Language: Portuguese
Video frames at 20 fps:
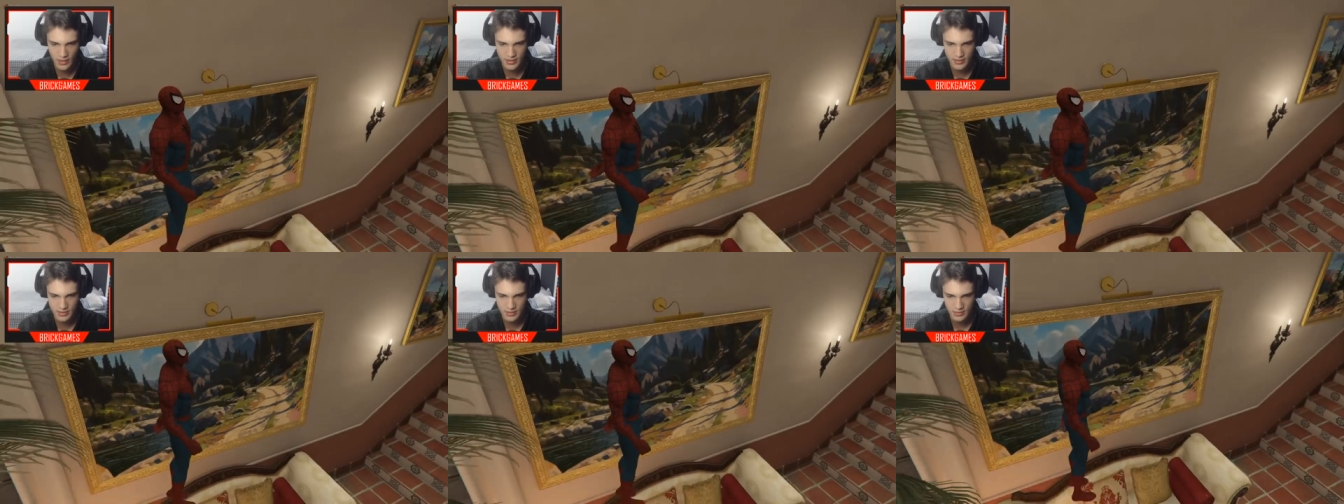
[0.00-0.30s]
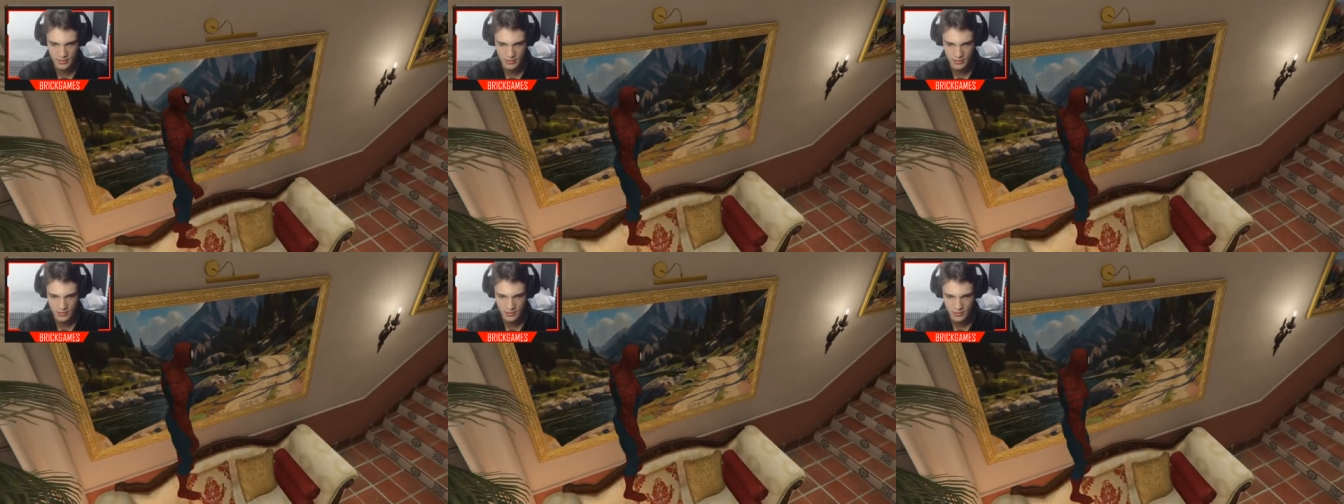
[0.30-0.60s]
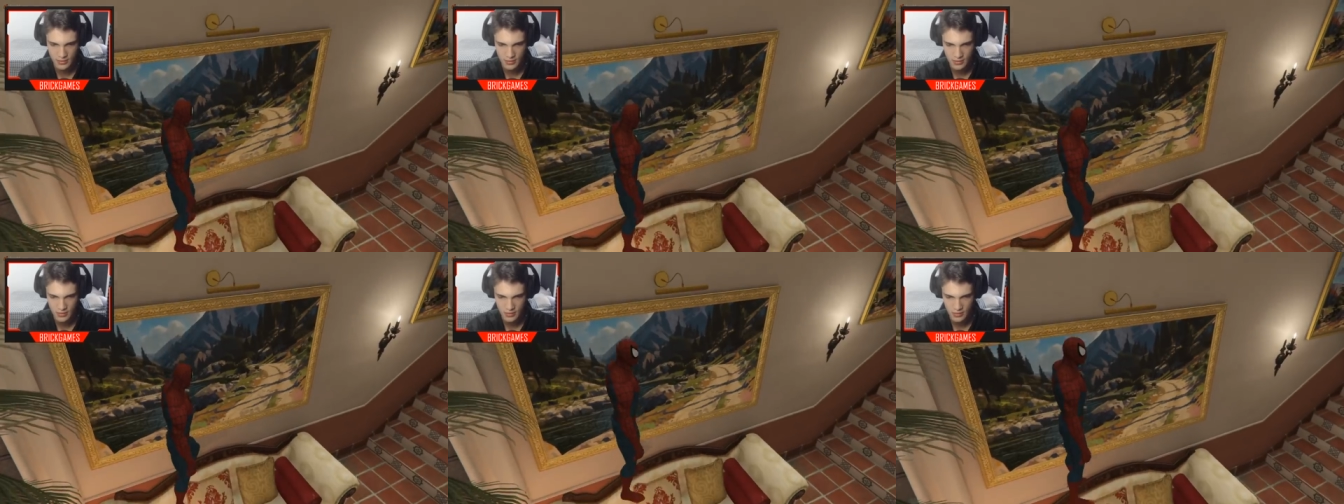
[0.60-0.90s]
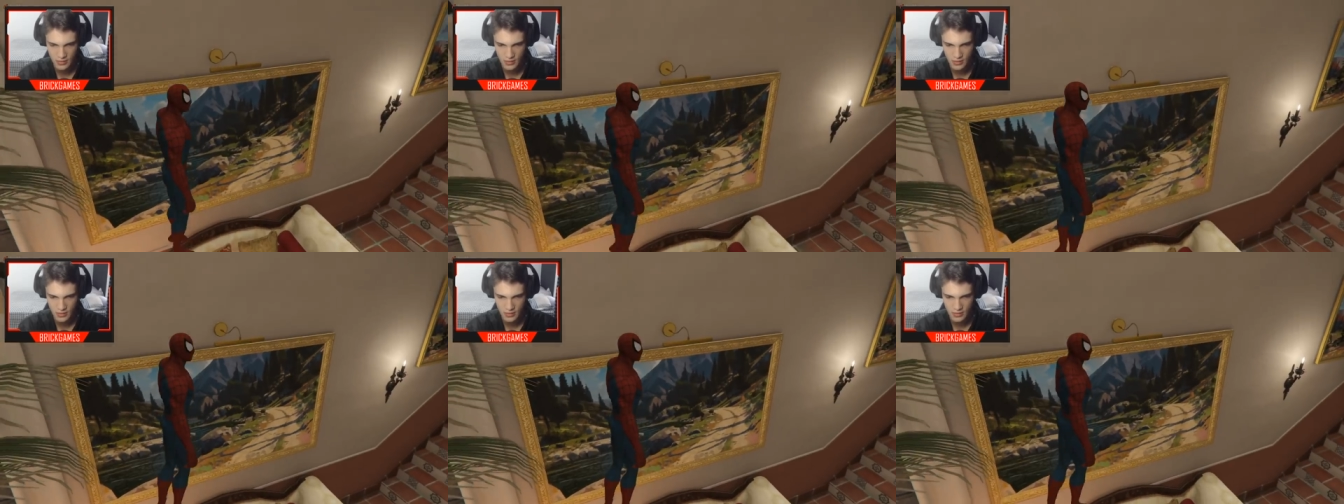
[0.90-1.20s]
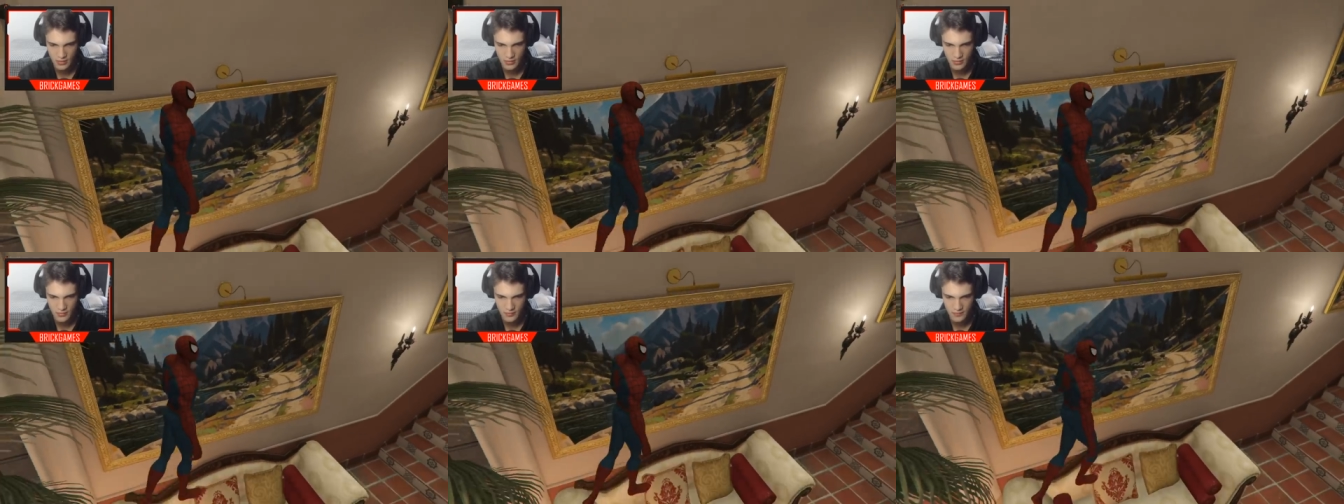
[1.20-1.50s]
Eu tô pegando sol, é
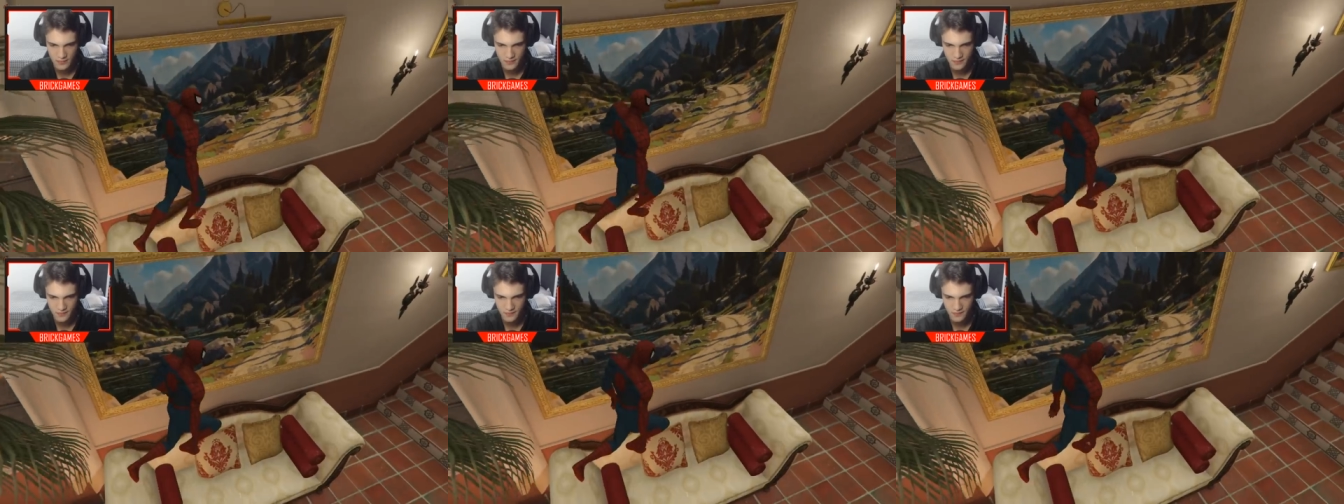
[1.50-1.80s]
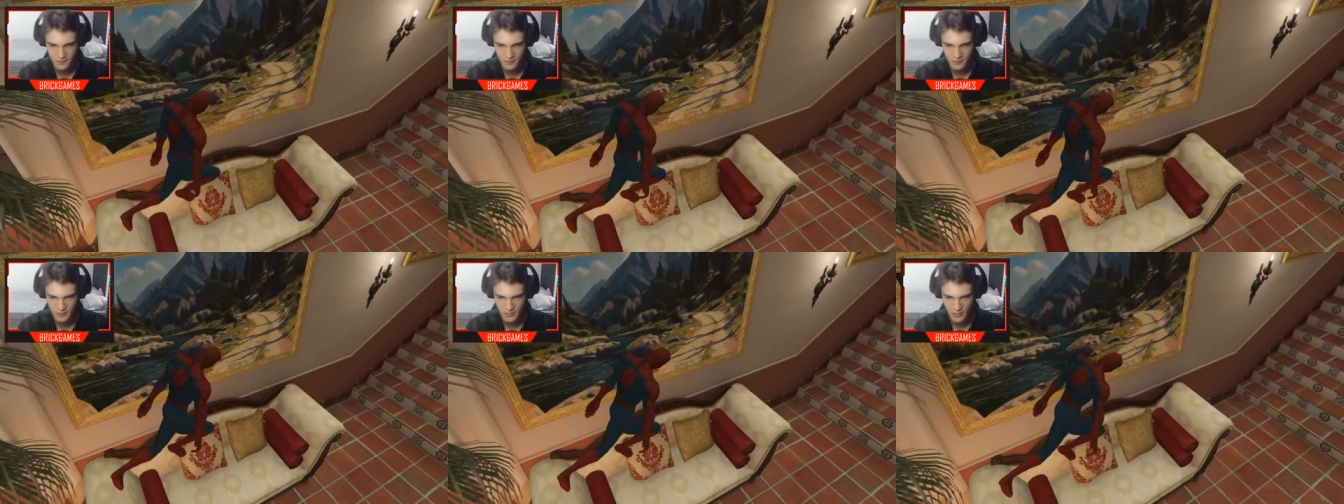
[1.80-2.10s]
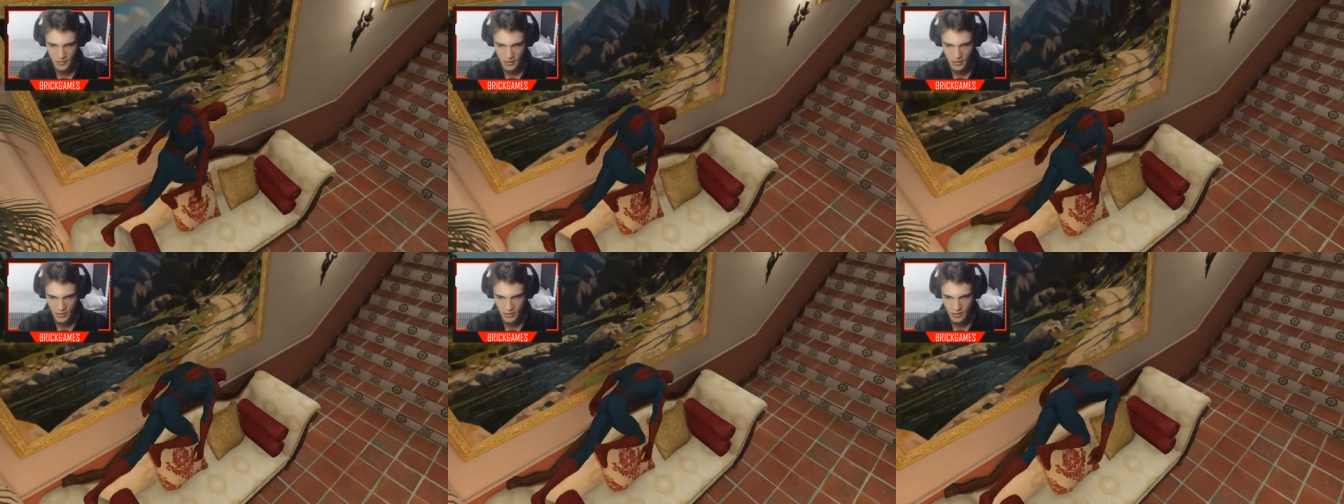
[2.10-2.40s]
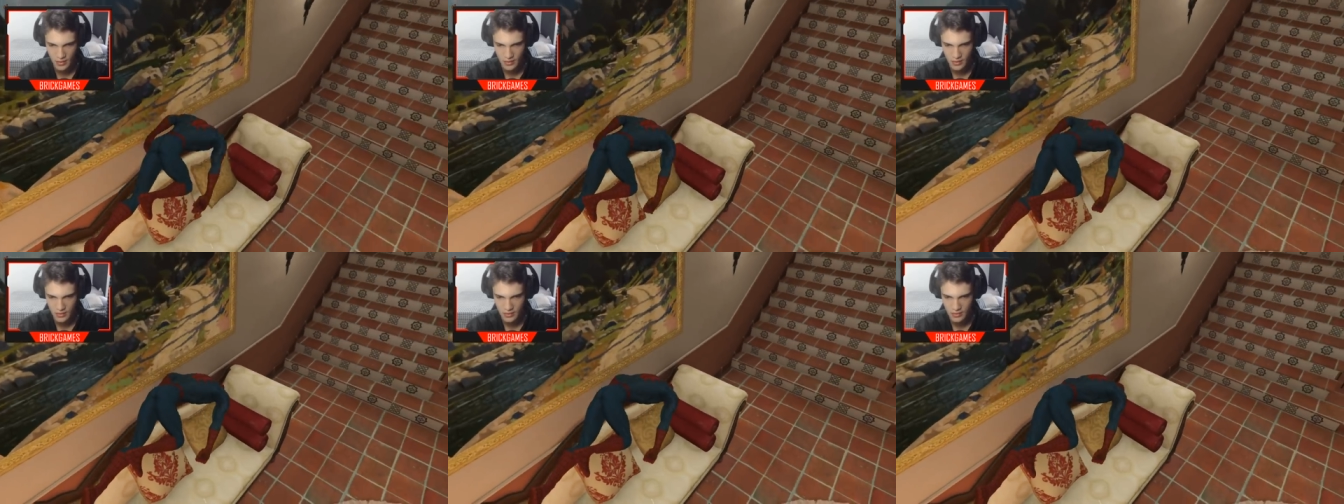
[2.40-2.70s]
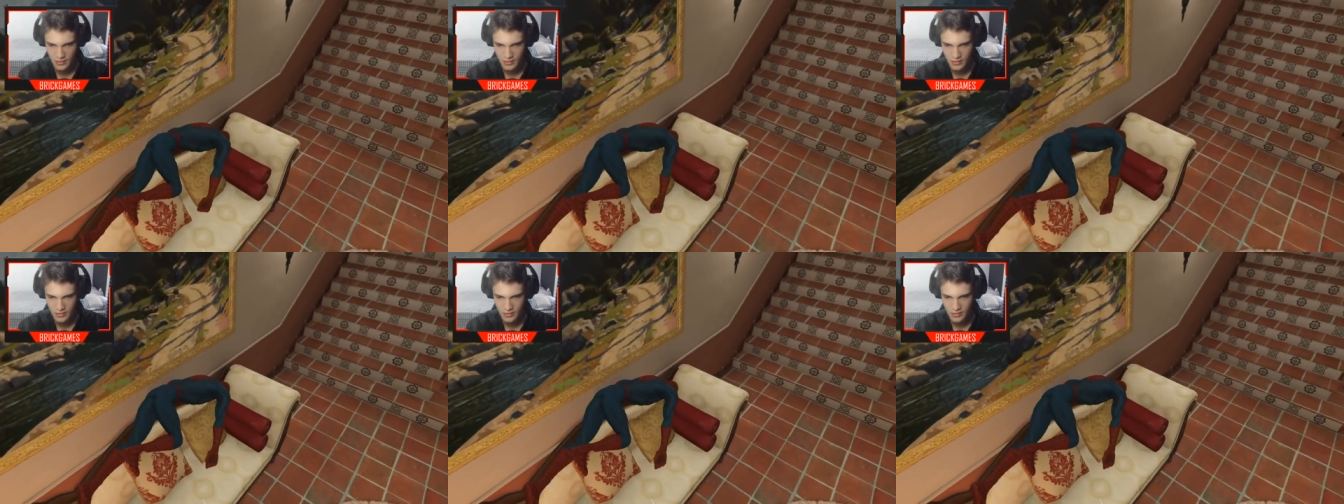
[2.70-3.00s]
quarentena, eu preciso pegar sol,
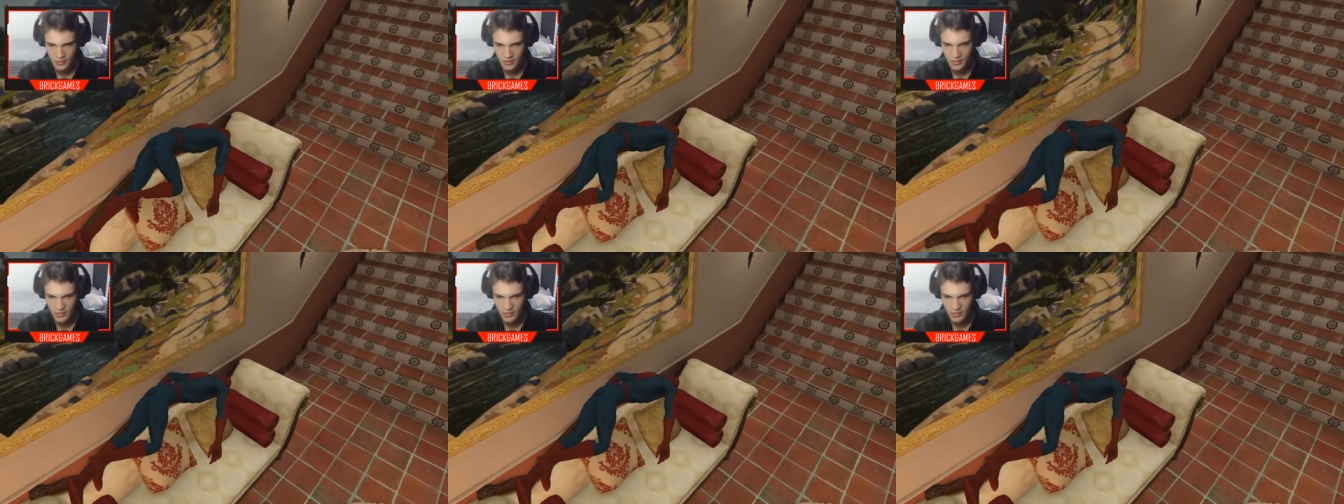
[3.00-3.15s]
vitamina D.